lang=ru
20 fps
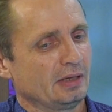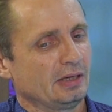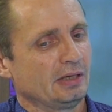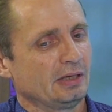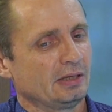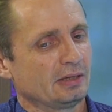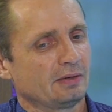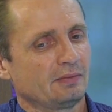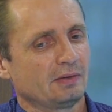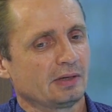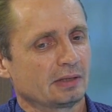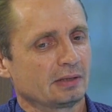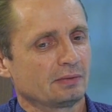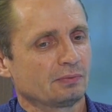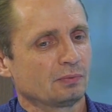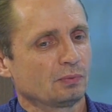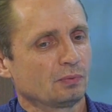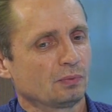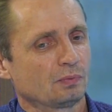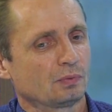И, наверное,
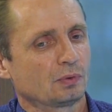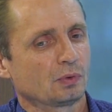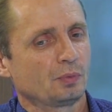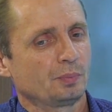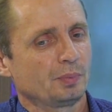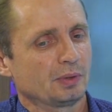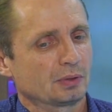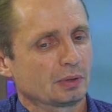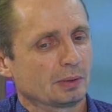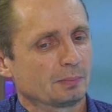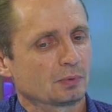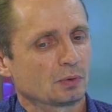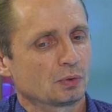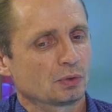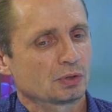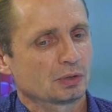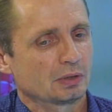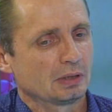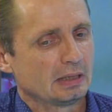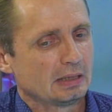в, в группе там
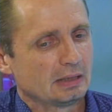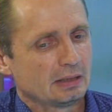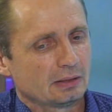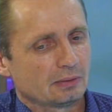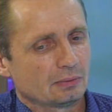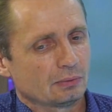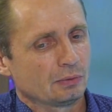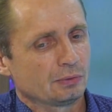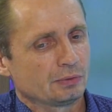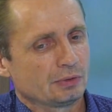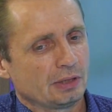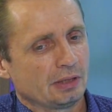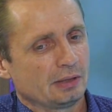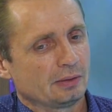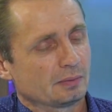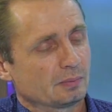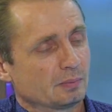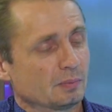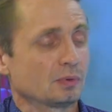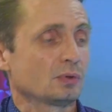тоже у
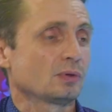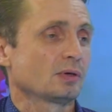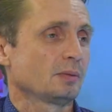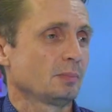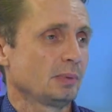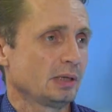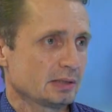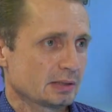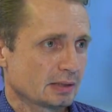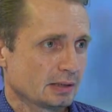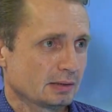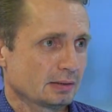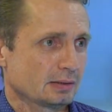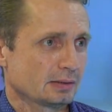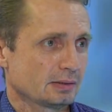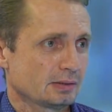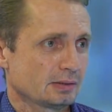людей много близких